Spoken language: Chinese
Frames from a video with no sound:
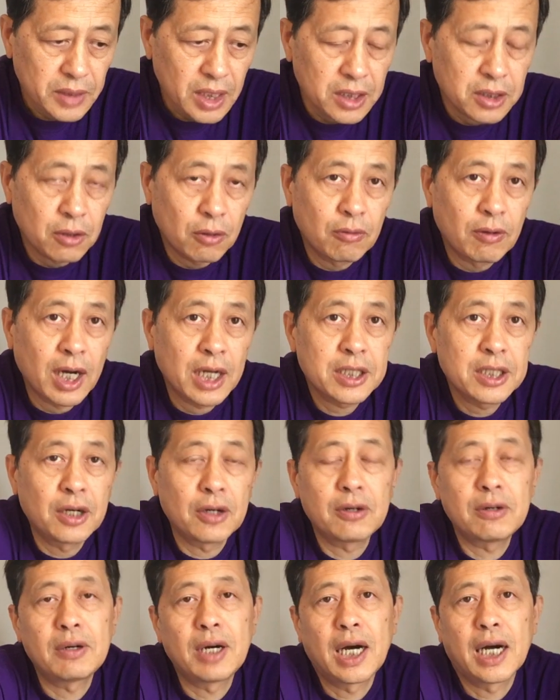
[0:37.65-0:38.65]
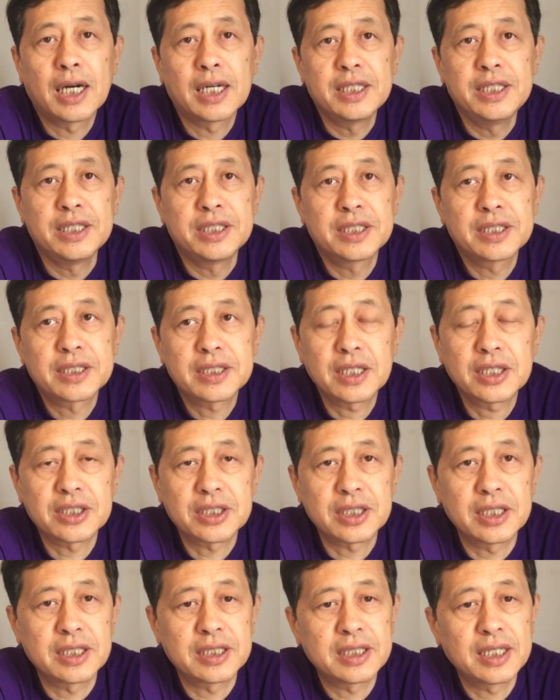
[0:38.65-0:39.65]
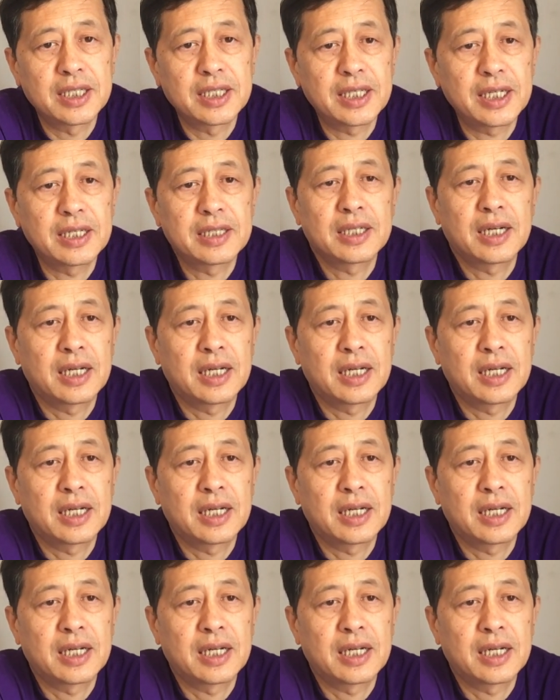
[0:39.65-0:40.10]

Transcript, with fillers: 有网友啊已经证实了这一点，